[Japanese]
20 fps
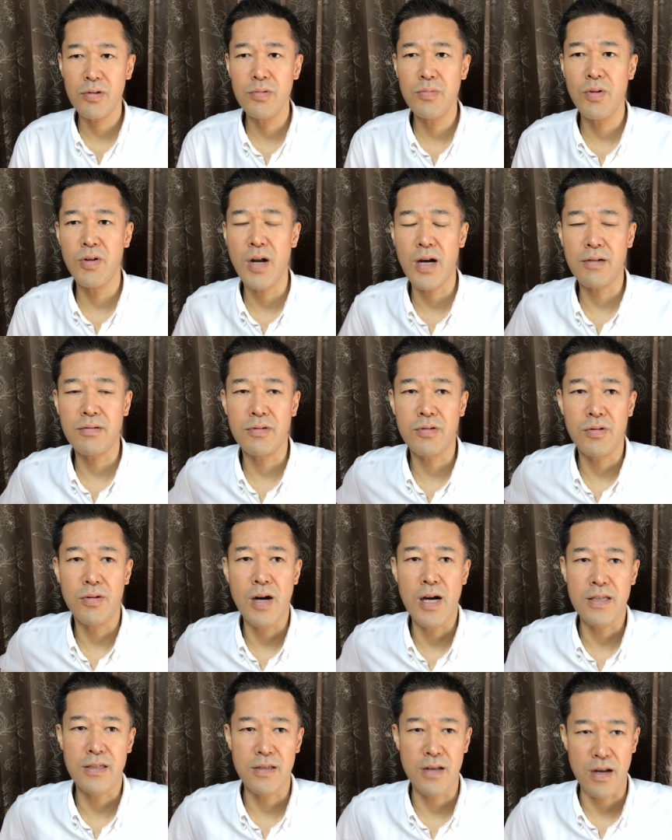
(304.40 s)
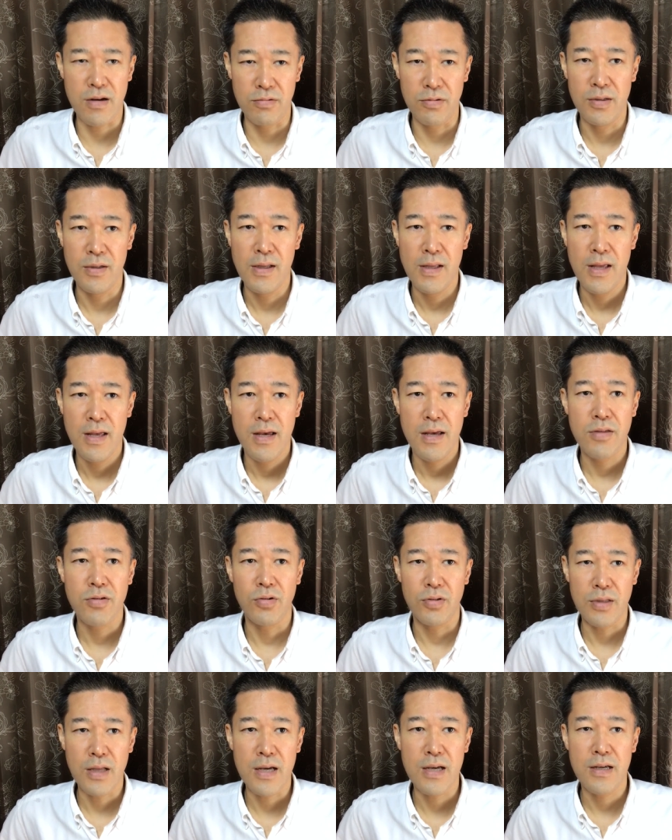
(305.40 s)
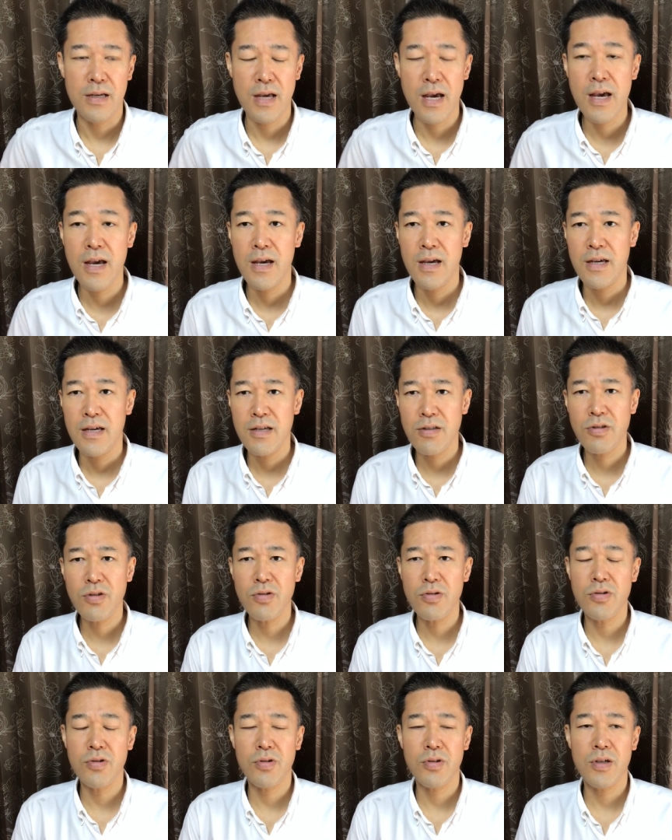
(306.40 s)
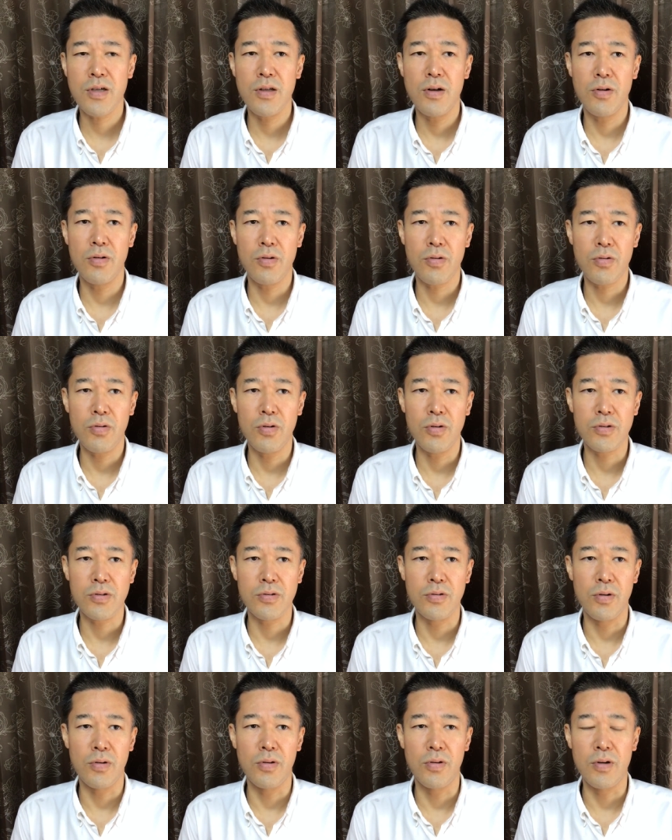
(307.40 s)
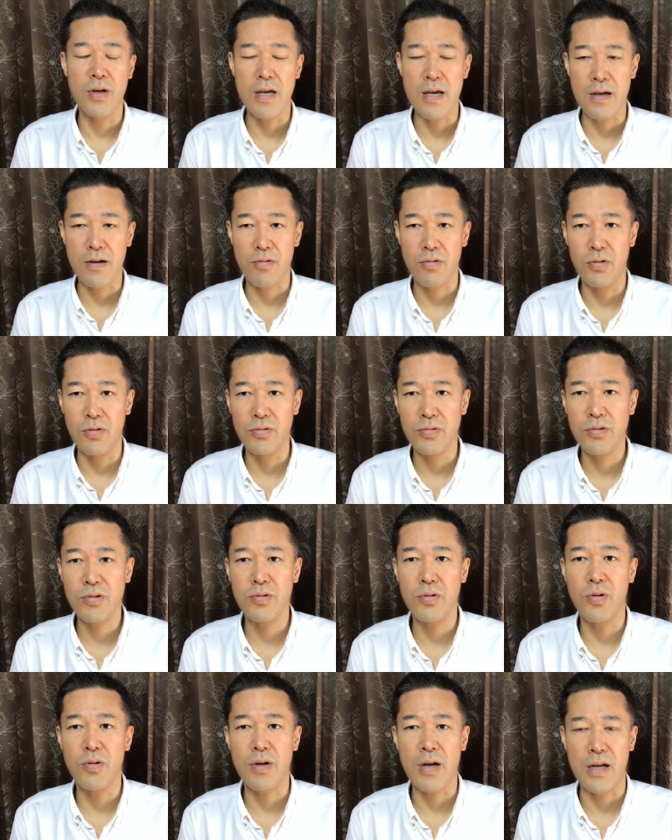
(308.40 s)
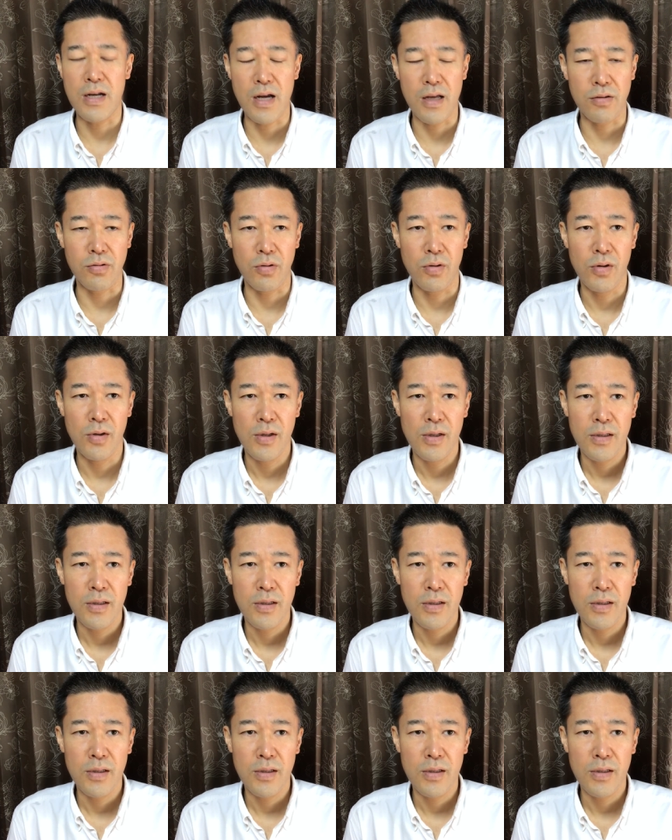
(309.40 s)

苦もなくこう走れる状態えいつ10キロのコースの方へこう移ろうかなと